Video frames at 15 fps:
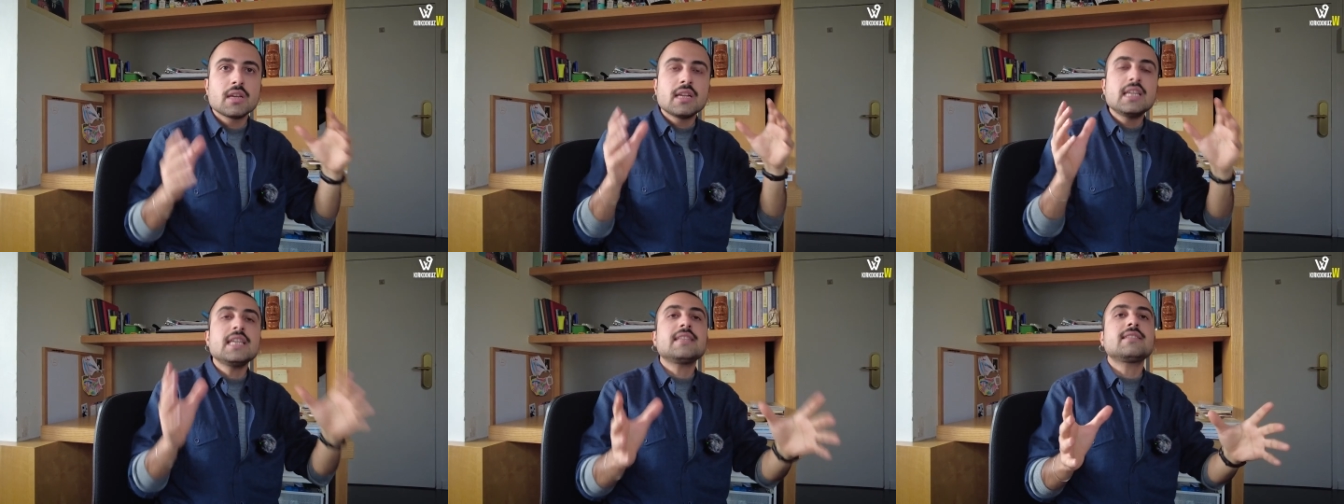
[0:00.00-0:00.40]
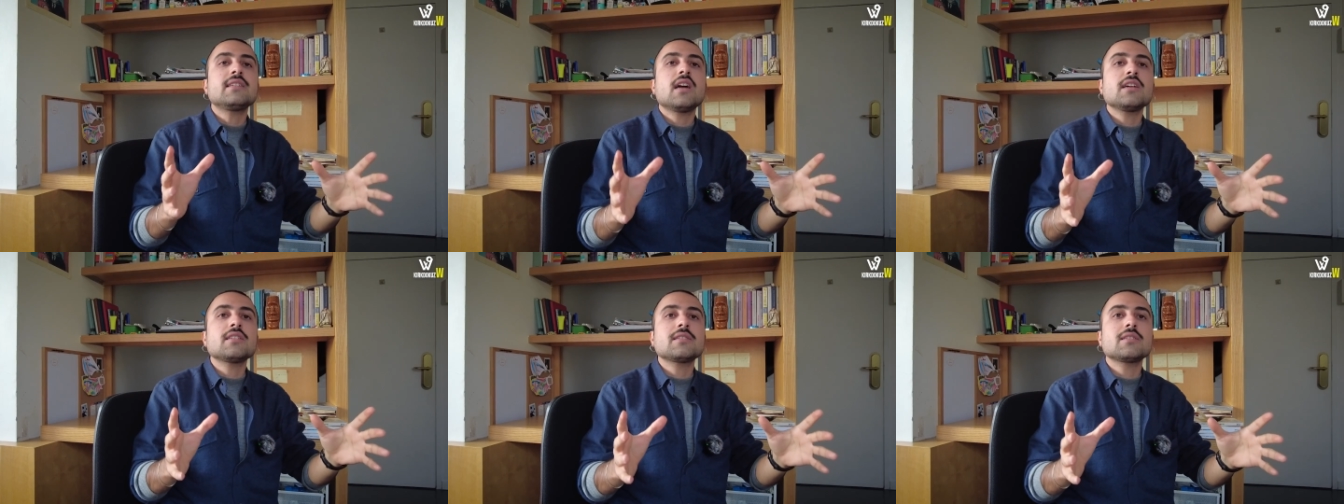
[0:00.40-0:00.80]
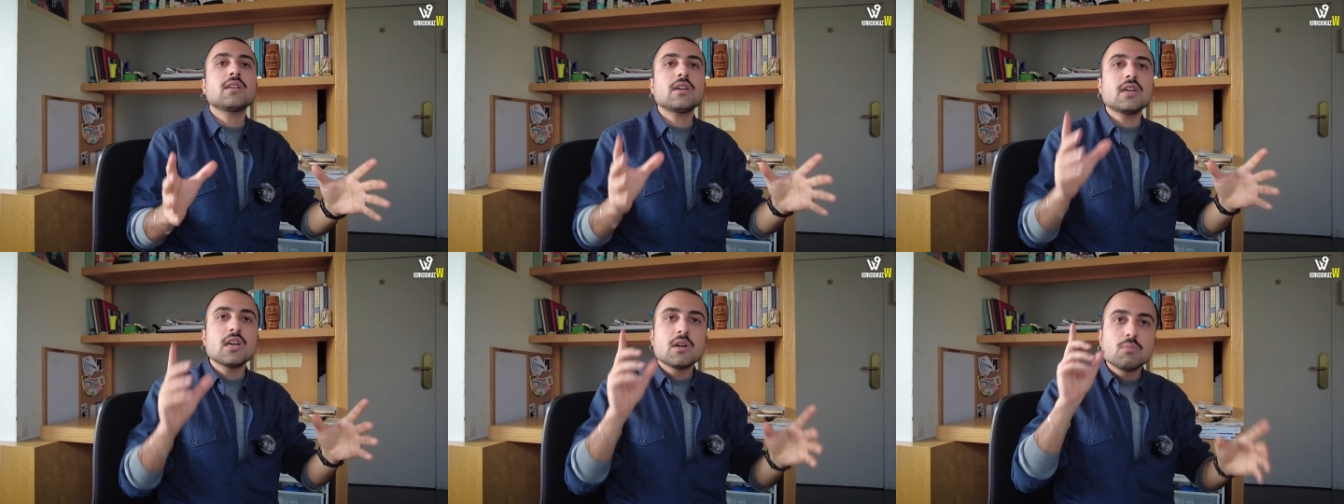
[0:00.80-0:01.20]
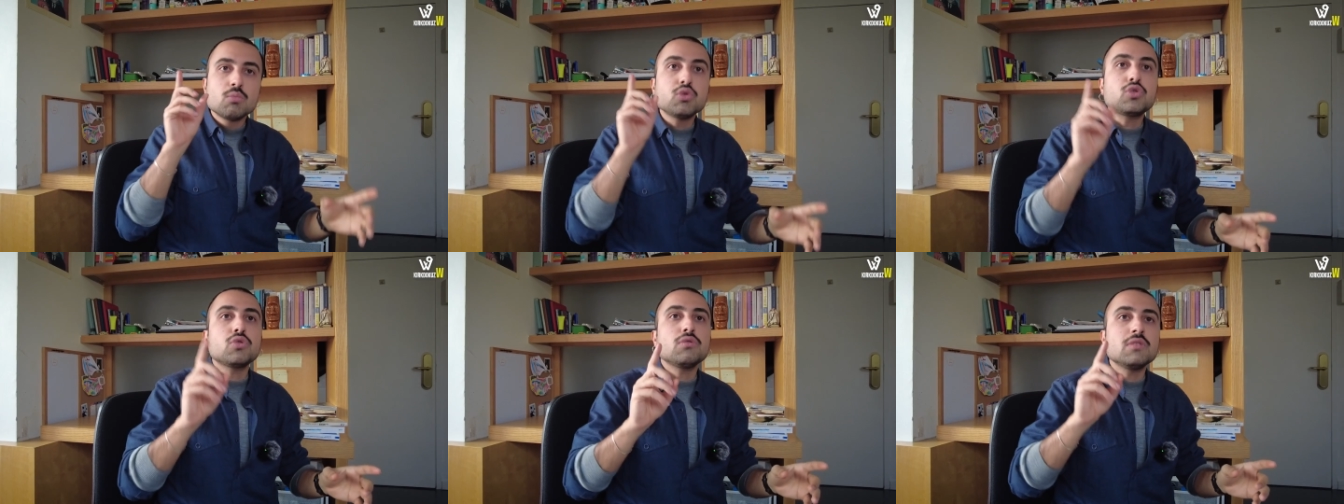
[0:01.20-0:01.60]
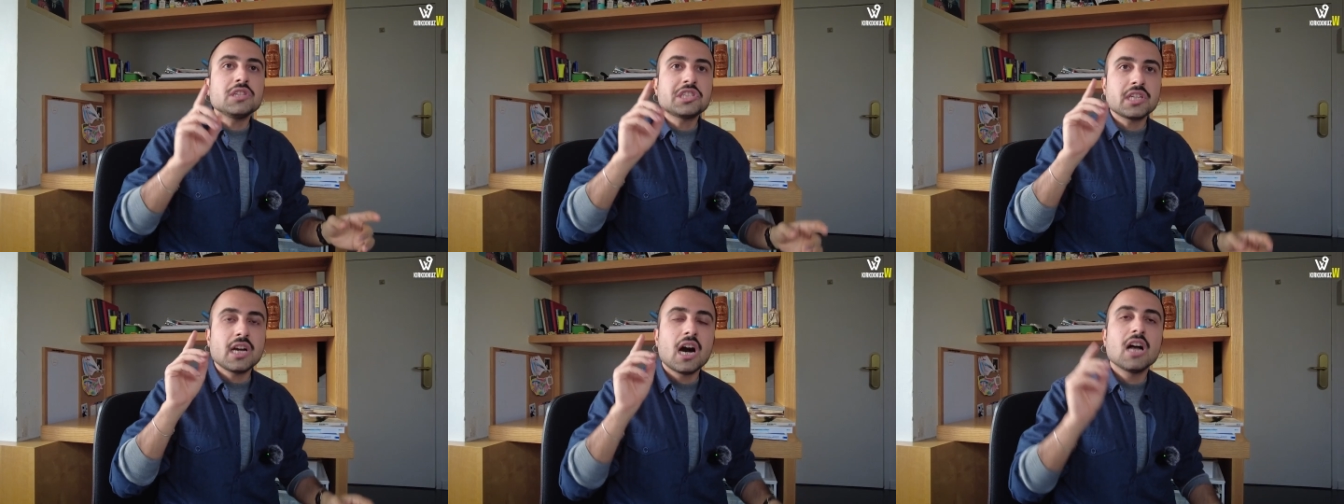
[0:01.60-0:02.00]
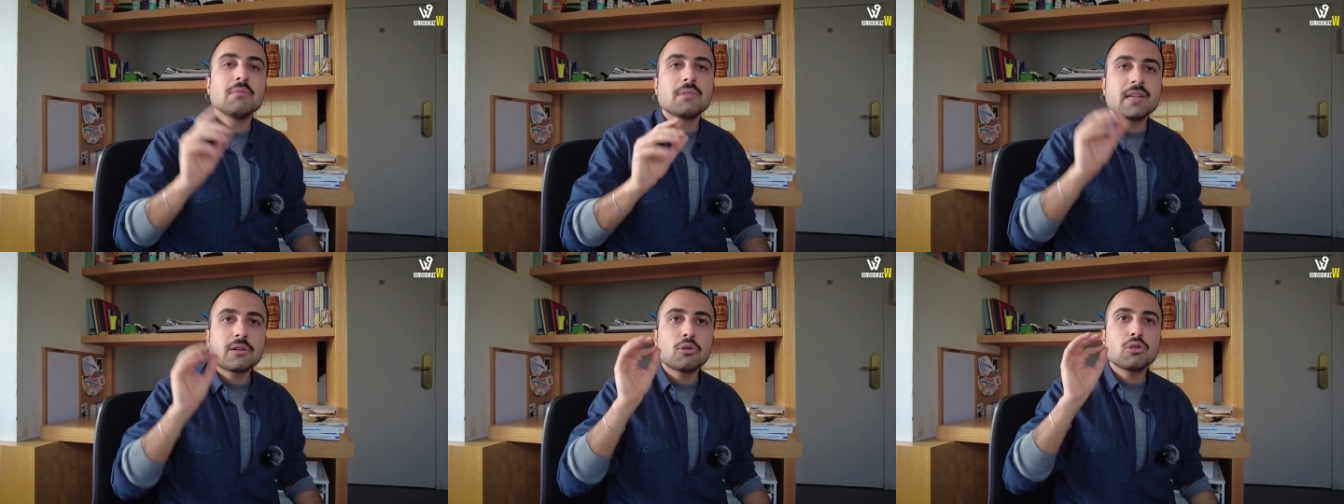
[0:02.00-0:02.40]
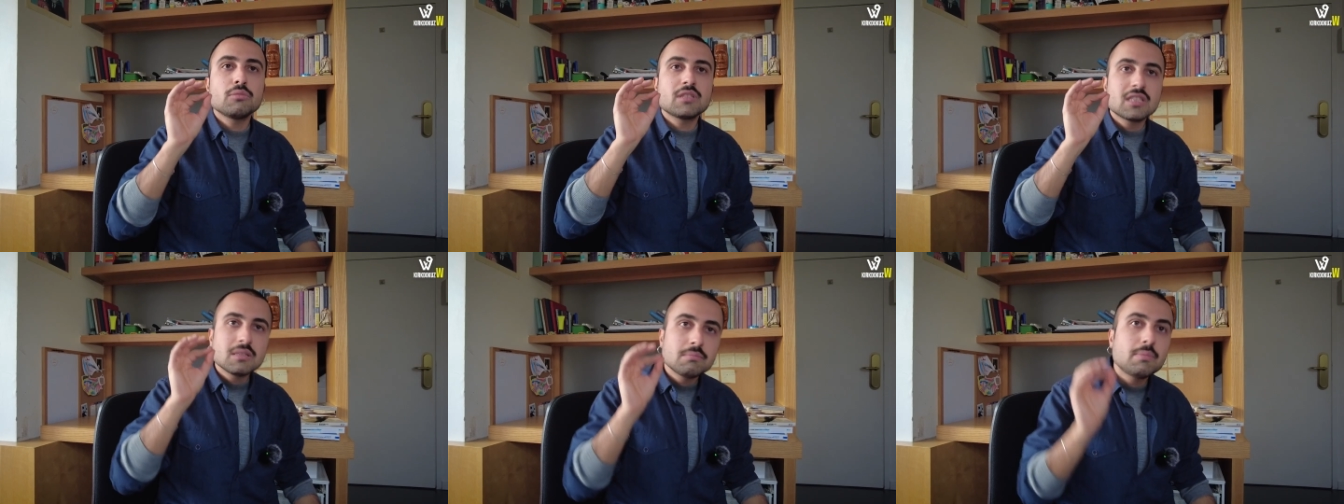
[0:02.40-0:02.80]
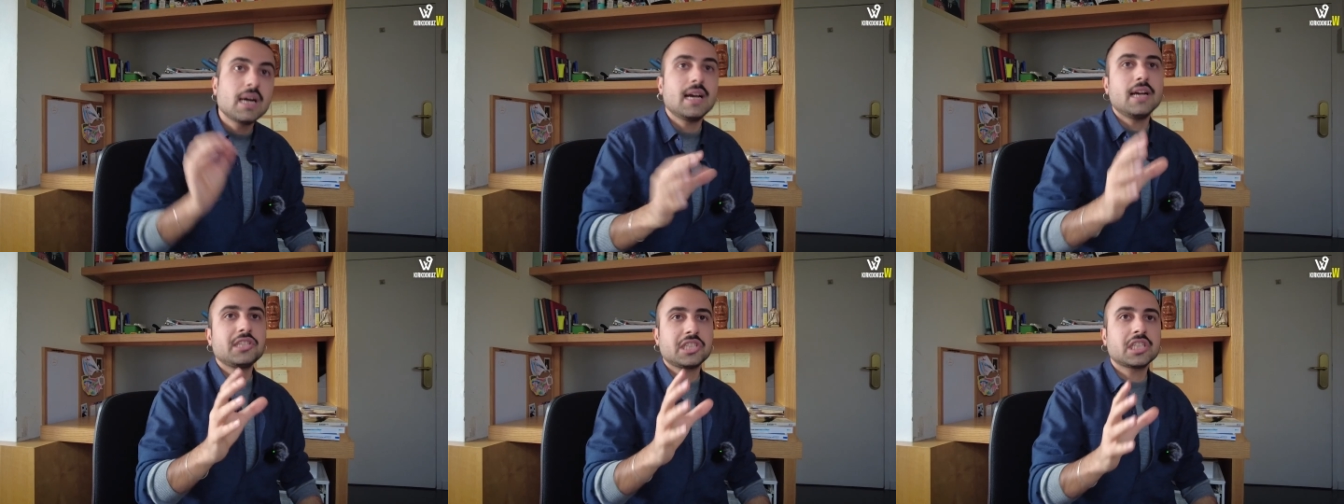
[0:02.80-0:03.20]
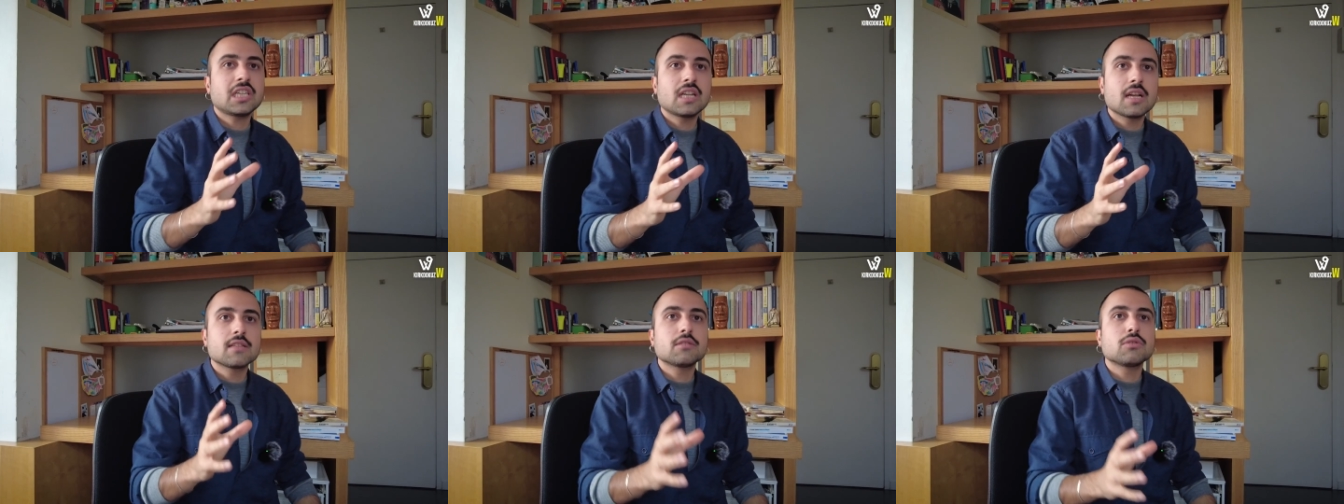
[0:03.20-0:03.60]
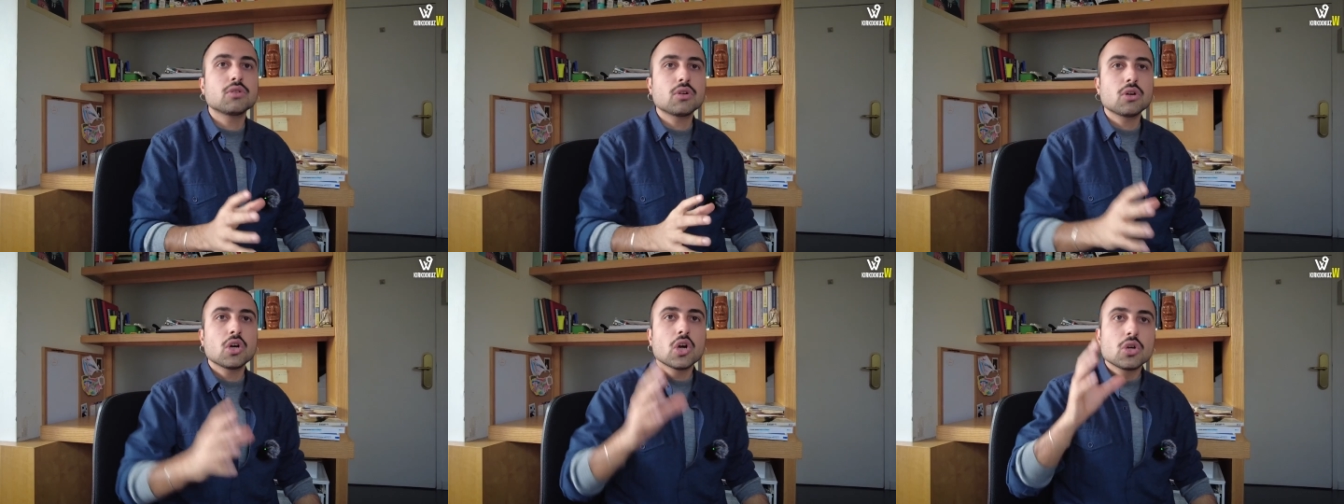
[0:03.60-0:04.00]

Licht'in aslında bu söylediği şey Alman ekonomisini bayağı şekillendiriyor.